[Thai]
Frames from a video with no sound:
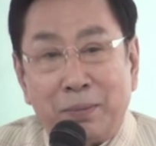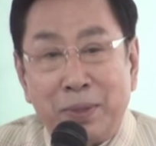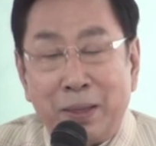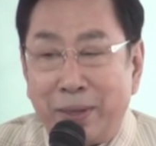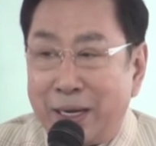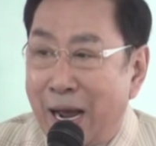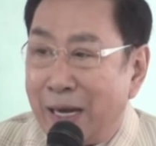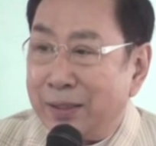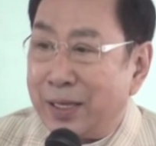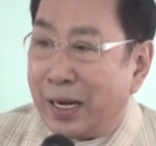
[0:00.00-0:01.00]
เมื่อมี
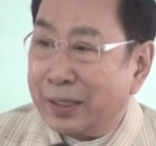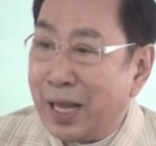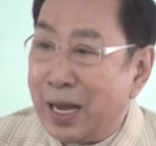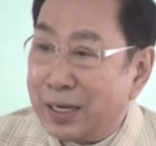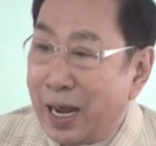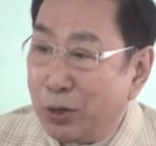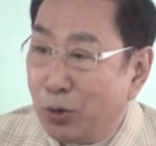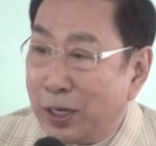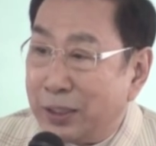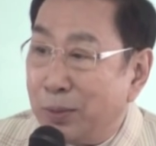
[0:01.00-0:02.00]
การแต่งตั้งนาย
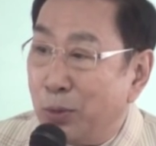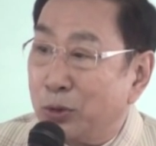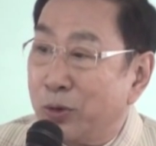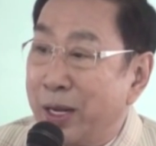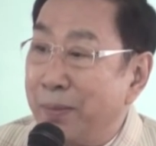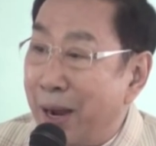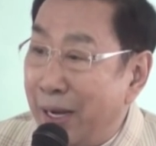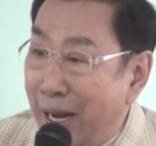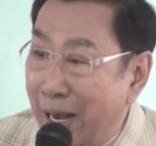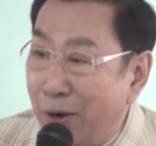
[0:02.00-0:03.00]
กรัฐมนตรีใหม่
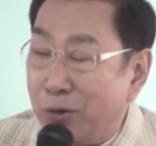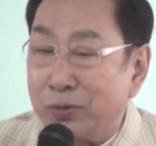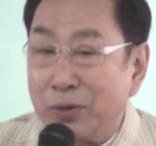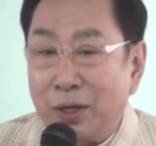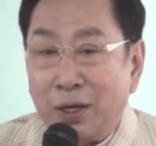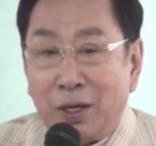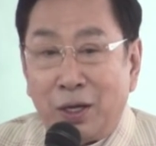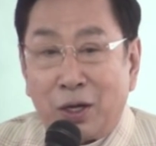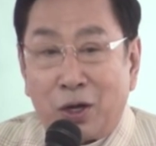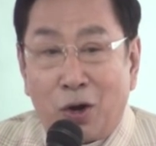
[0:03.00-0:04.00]
แล้ว
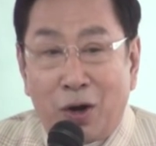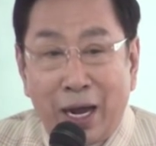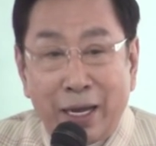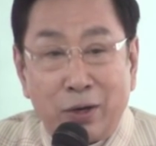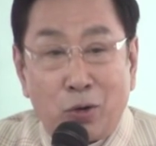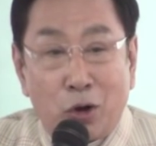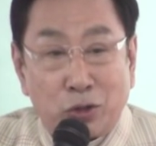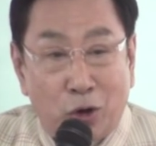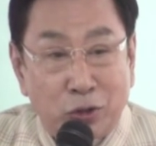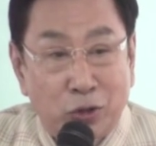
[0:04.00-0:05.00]
ก็ให้รส